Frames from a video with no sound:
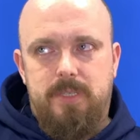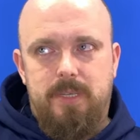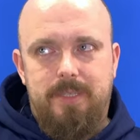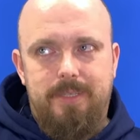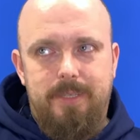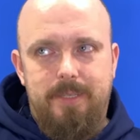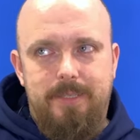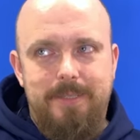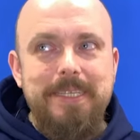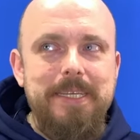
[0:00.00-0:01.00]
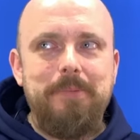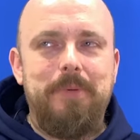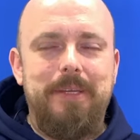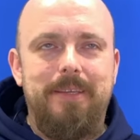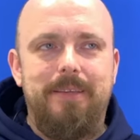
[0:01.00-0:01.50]
с этой
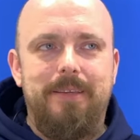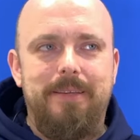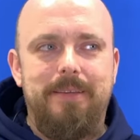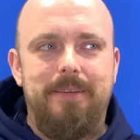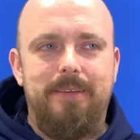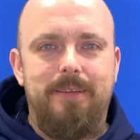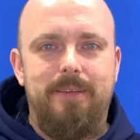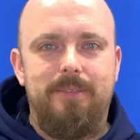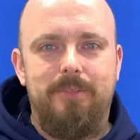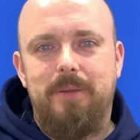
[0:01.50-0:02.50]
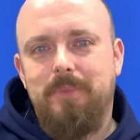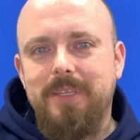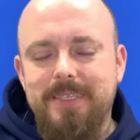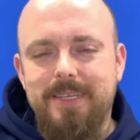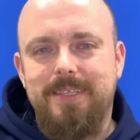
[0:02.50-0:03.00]
темой, ну, я
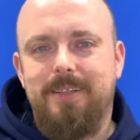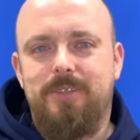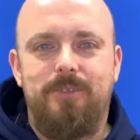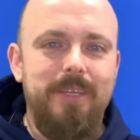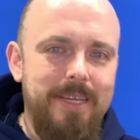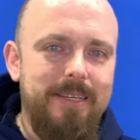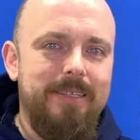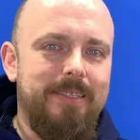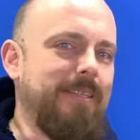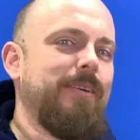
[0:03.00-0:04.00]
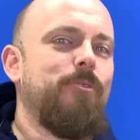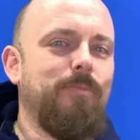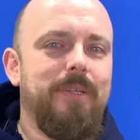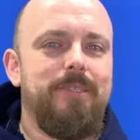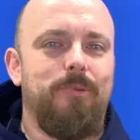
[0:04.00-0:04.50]
бы не сказал, что я
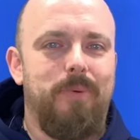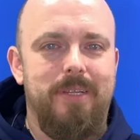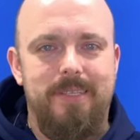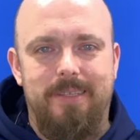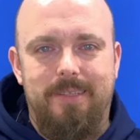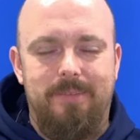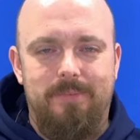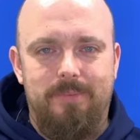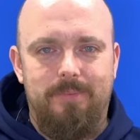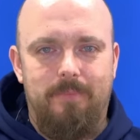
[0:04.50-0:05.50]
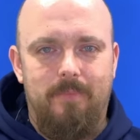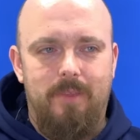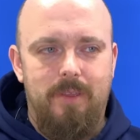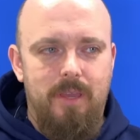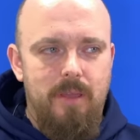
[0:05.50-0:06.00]
знаком на 100%.
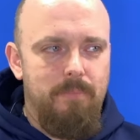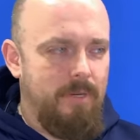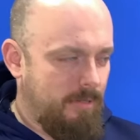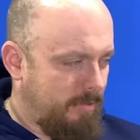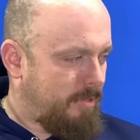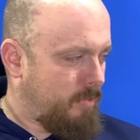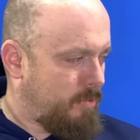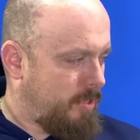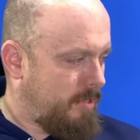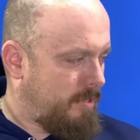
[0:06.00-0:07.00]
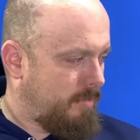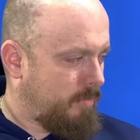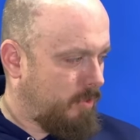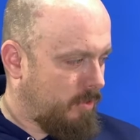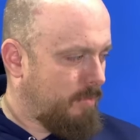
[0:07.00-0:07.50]
Пришлось изучить
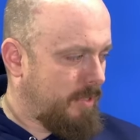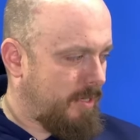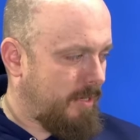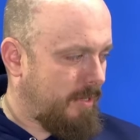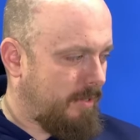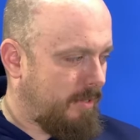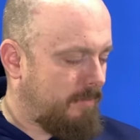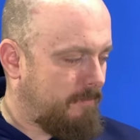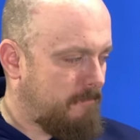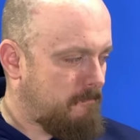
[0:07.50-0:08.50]
много материала.